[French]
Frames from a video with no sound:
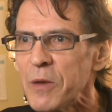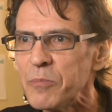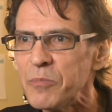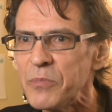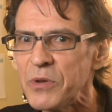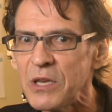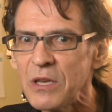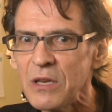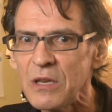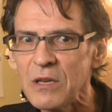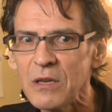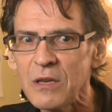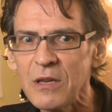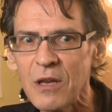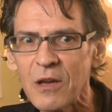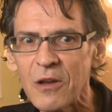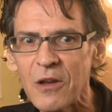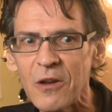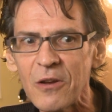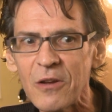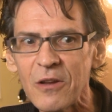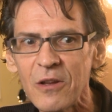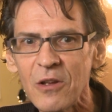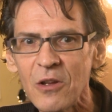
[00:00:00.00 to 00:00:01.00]
Puis
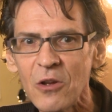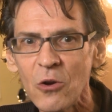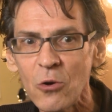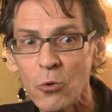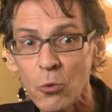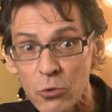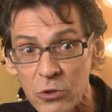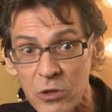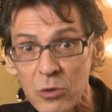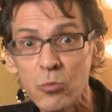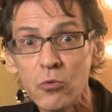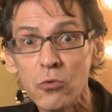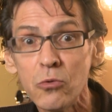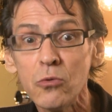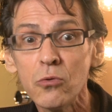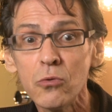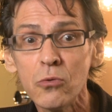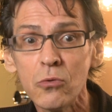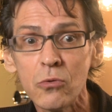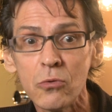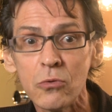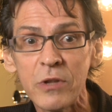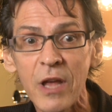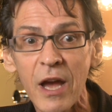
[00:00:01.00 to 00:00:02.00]
euh, au
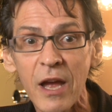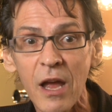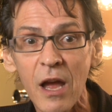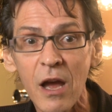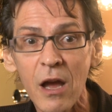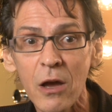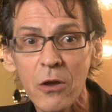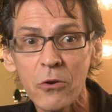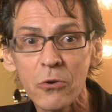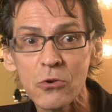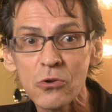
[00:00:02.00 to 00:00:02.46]
début, d'ailleurs,